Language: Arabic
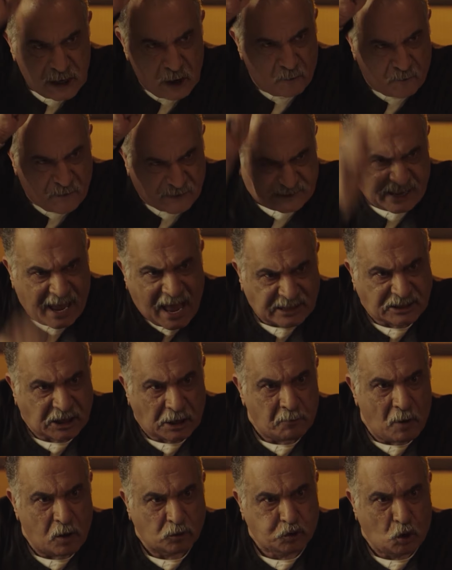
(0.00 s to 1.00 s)
لو فتحت
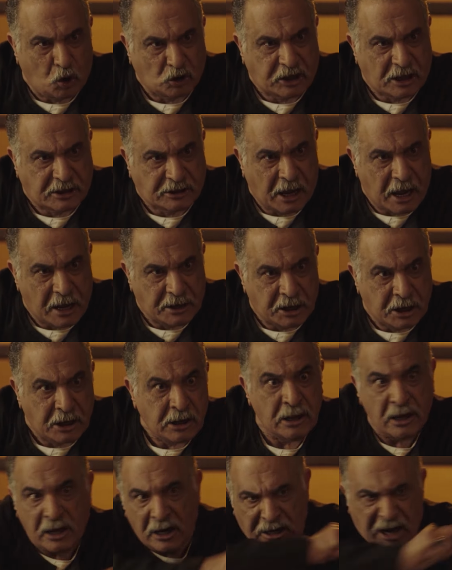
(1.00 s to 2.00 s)
الموضوع ده تاني
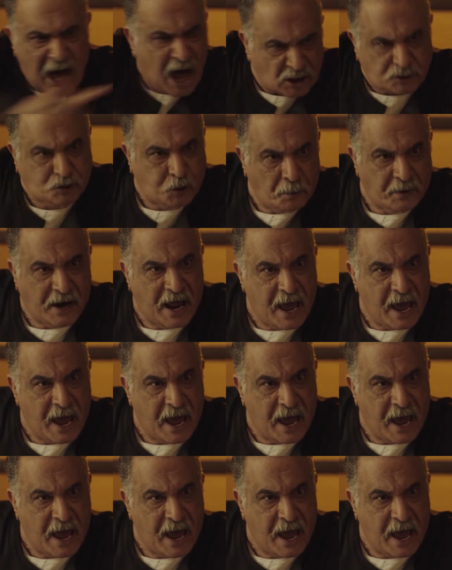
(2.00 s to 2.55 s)
لاقطم